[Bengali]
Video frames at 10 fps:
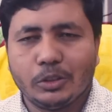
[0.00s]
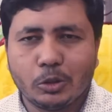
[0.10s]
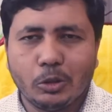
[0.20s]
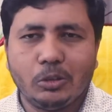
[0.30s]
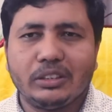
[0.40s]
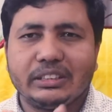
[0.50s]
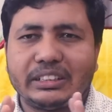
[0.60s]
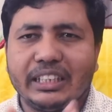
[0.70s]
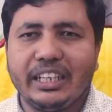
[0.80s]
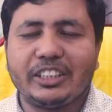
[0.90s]
তো
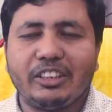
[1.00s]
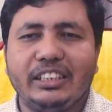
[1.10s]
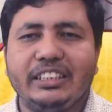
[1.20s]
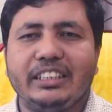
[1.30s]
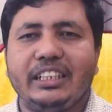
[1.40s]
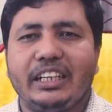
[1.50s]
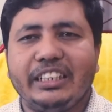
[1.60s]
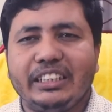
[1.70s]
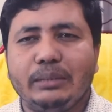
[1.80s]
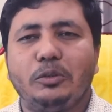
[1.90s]
সিলেক্টর নিয়ে
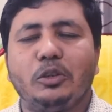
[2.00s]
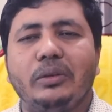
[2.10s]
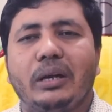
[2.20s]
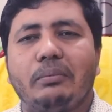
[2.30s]
ইতিপূর্বে